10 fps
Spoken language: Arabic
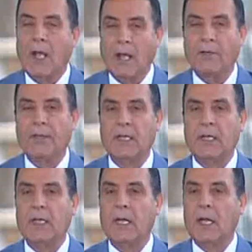
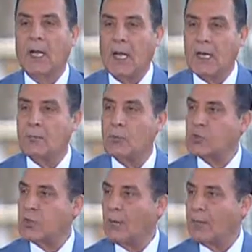هذه
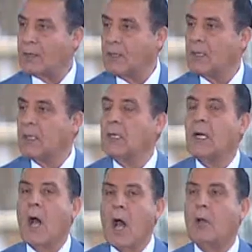المستعمرة
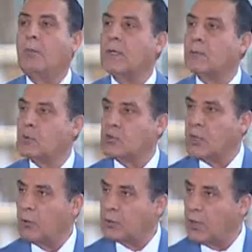أكبر
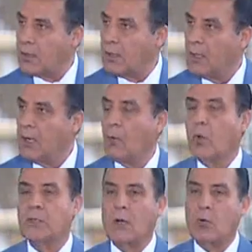مستوطنة
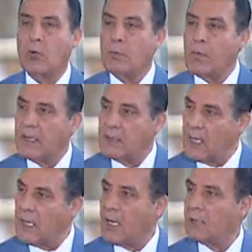وتكون
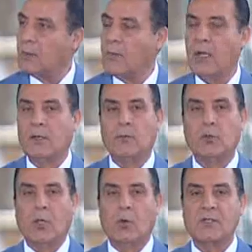ميناء على البحر
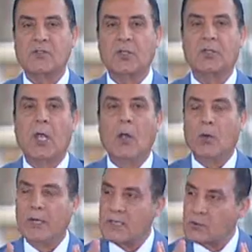المتوسط
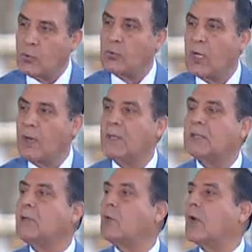ويسكنها
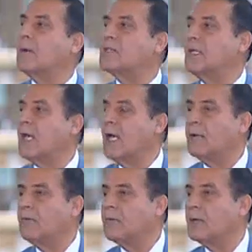250
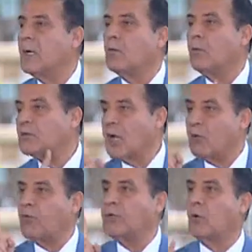ألف ومش
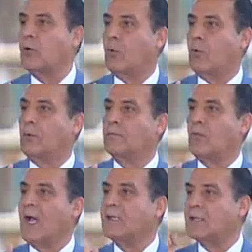عاوزين يخرجوا
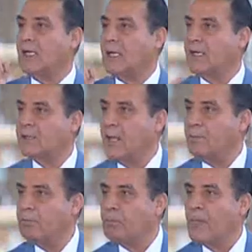حتى لا
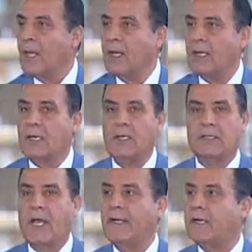يتم آه، آه،
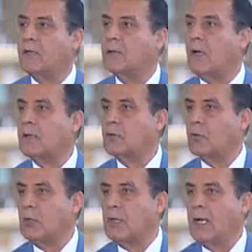تحرير الأرض
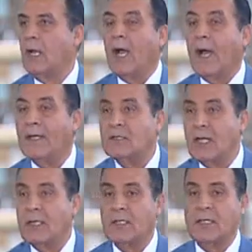كلها نعم. حتى
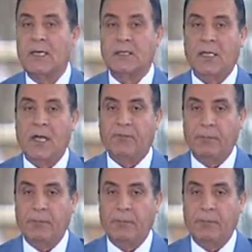أن 3000